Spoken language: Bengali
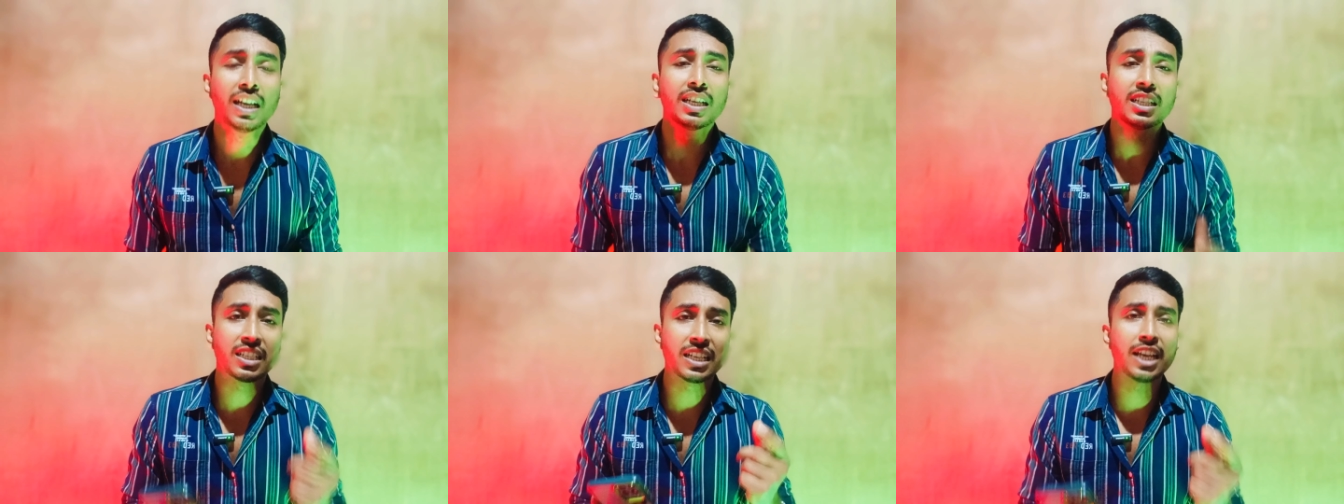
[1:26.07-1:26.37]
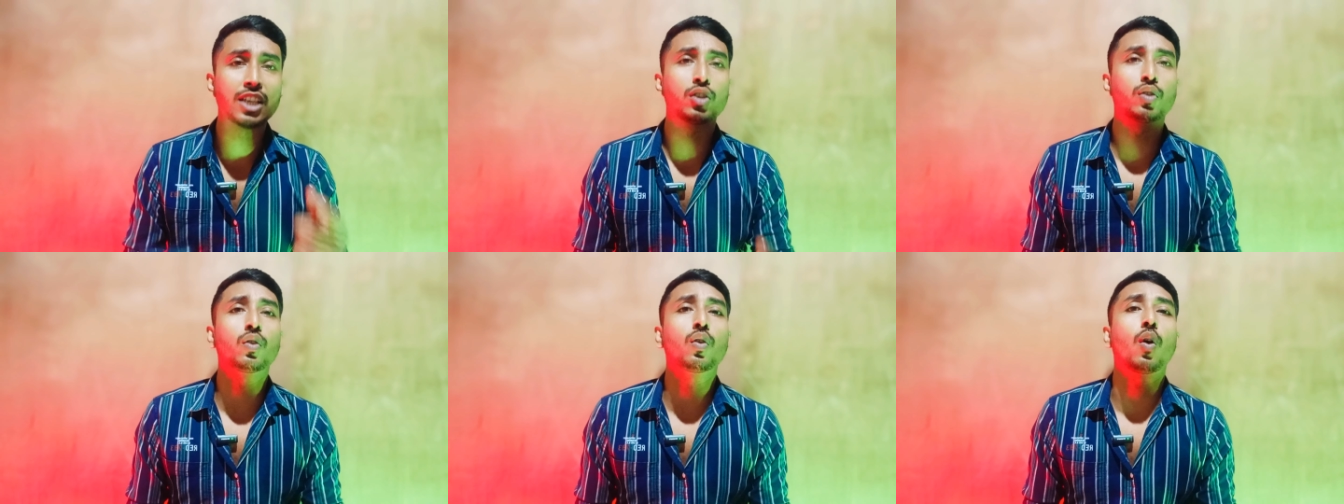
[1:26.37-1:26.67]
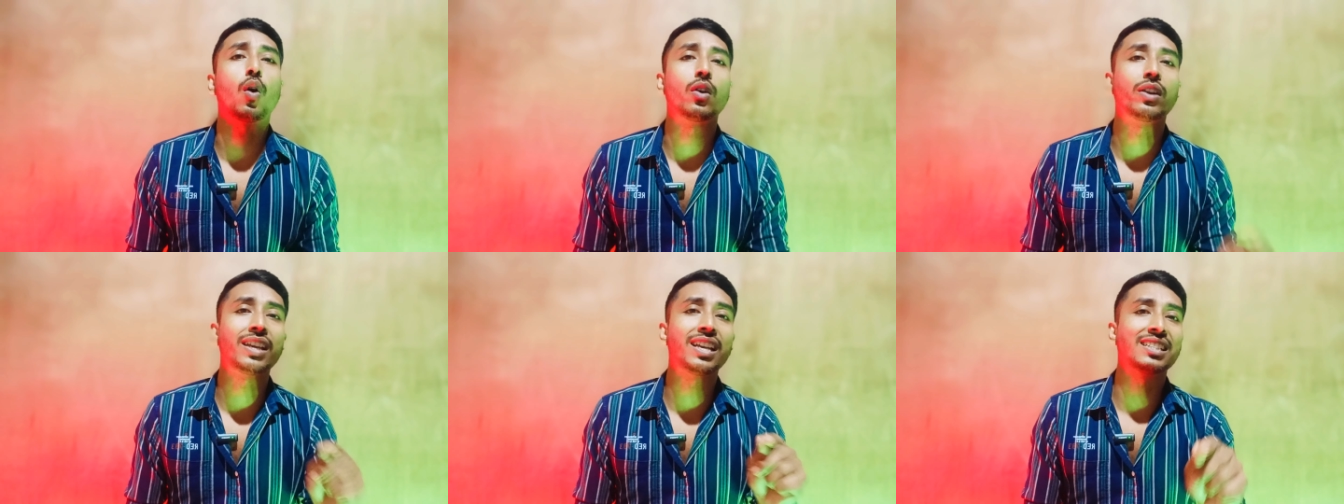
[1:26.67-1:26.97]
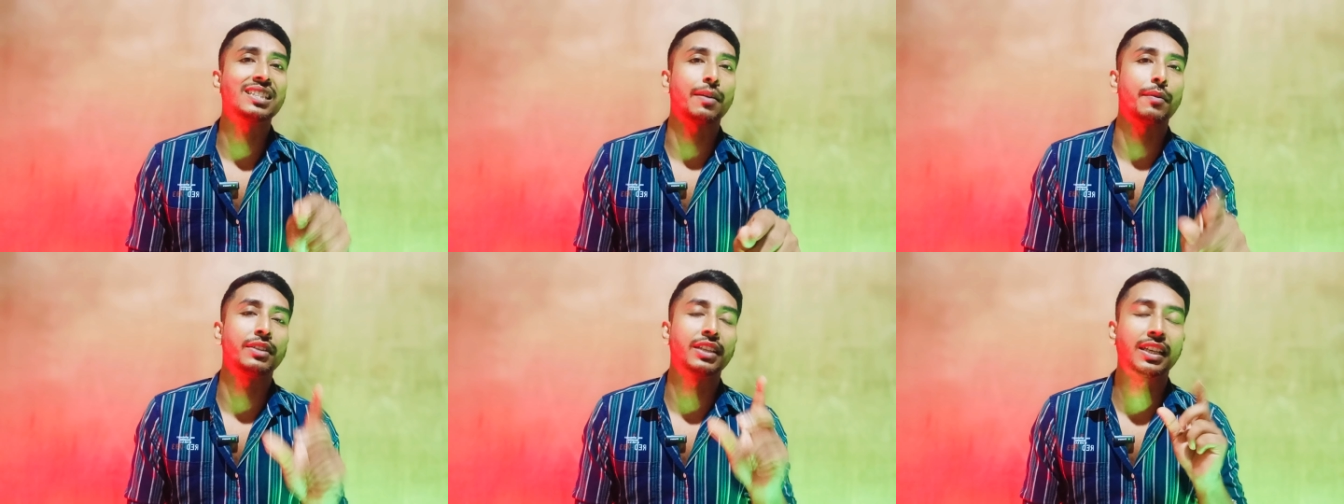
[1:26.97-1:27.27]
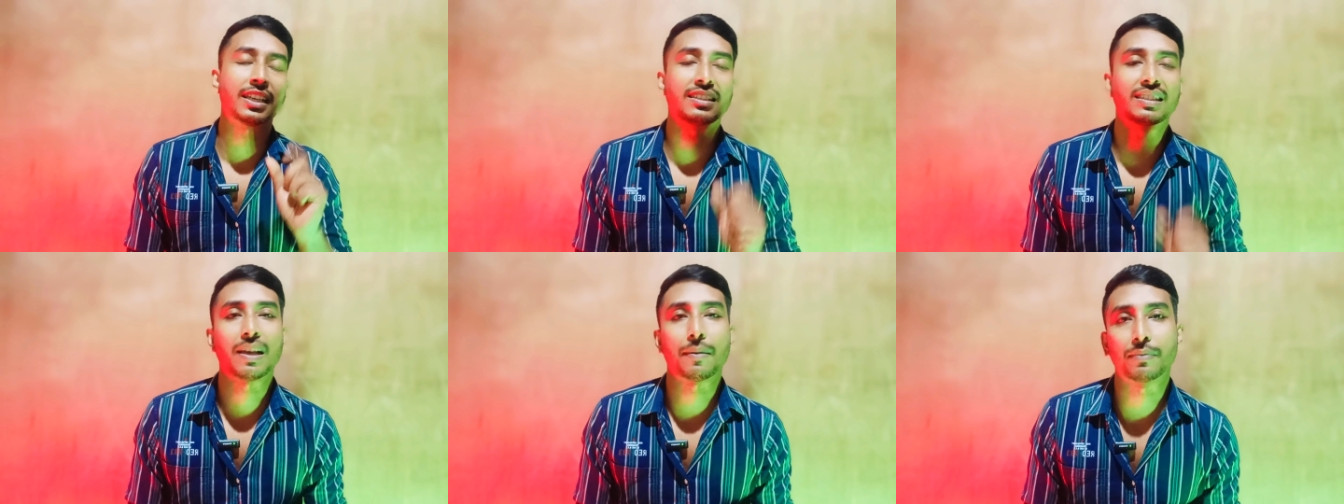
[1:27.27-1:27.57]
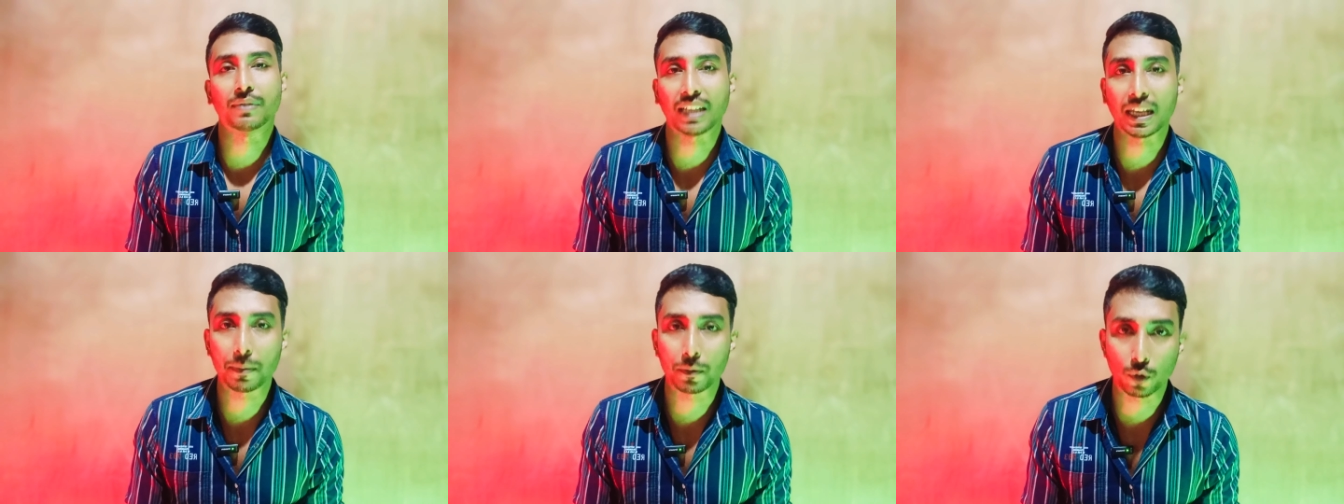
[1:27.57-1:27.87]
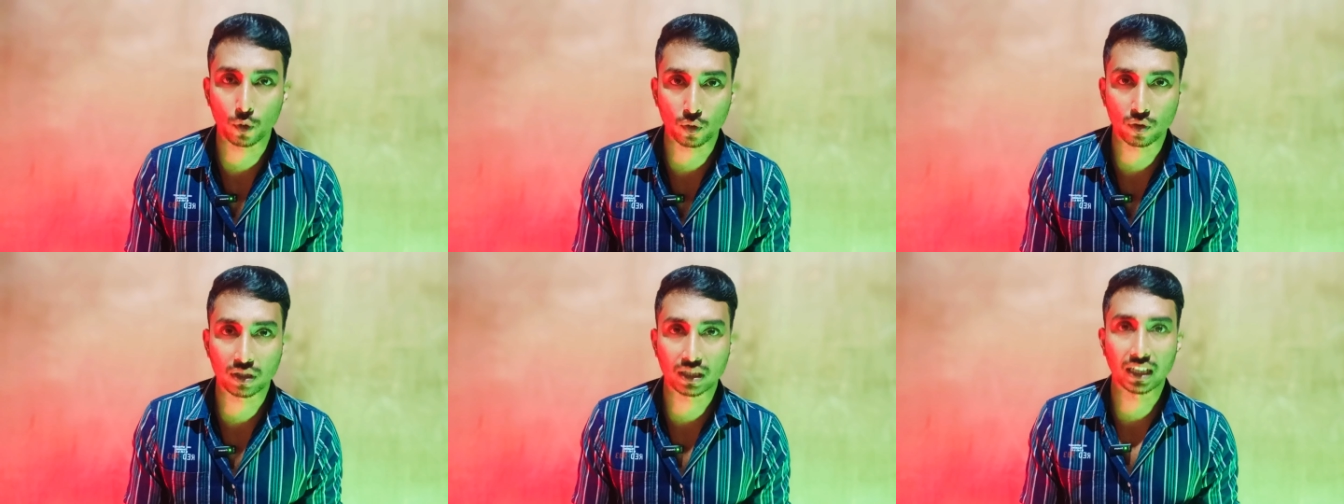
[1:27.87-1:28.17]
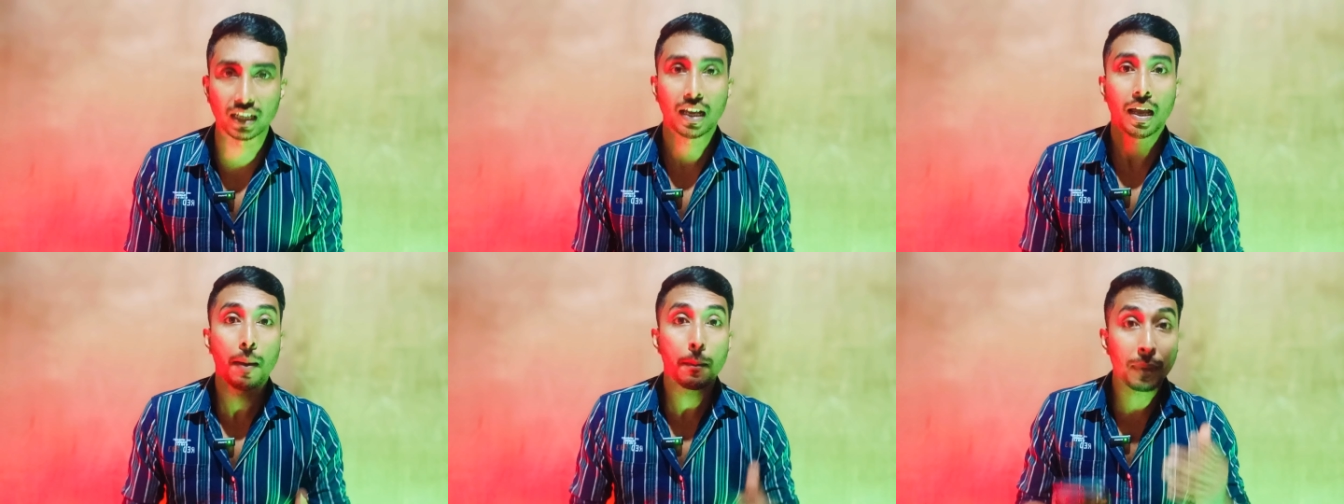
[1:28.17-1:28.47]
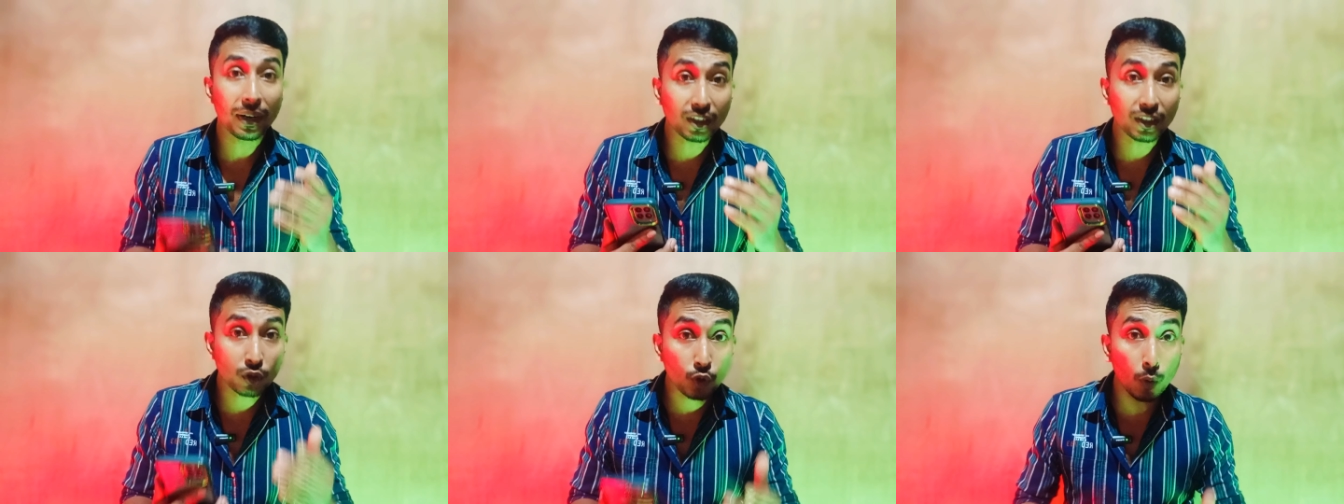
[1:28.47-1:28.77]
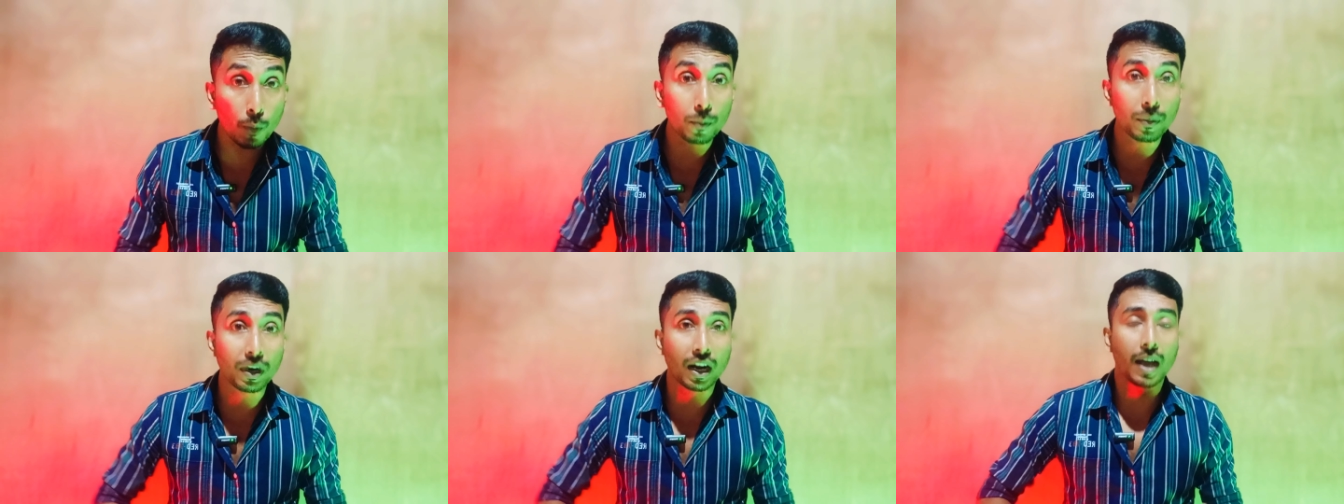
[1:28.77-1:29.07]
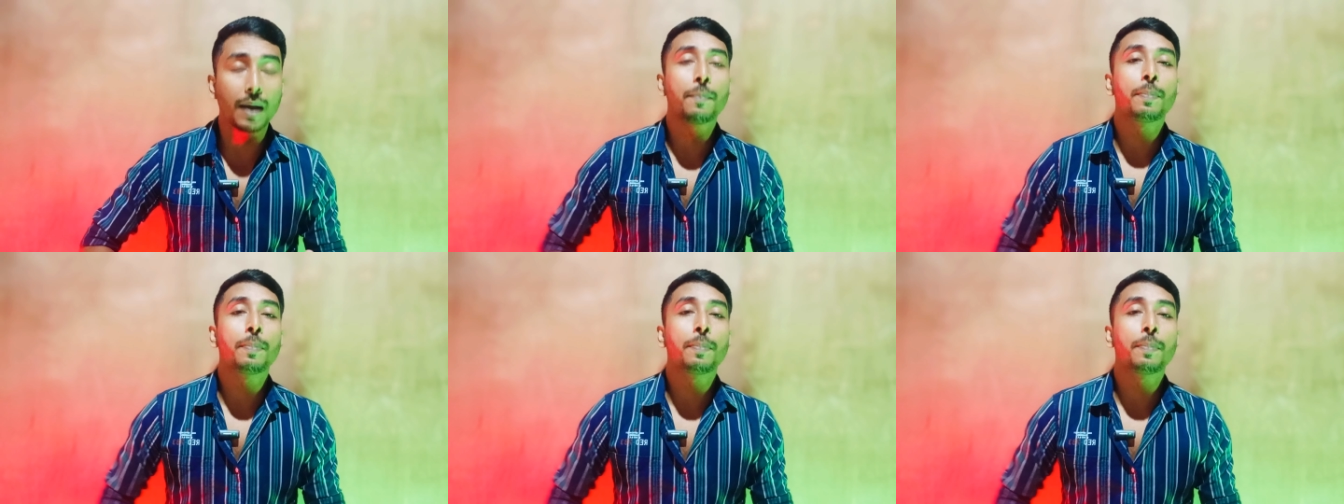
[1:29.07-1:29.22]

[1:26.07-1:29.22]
সেই জন্য অডিয়েন্স আমাদেরকে সাবস্ক্রাইব করছে বাট তোমরা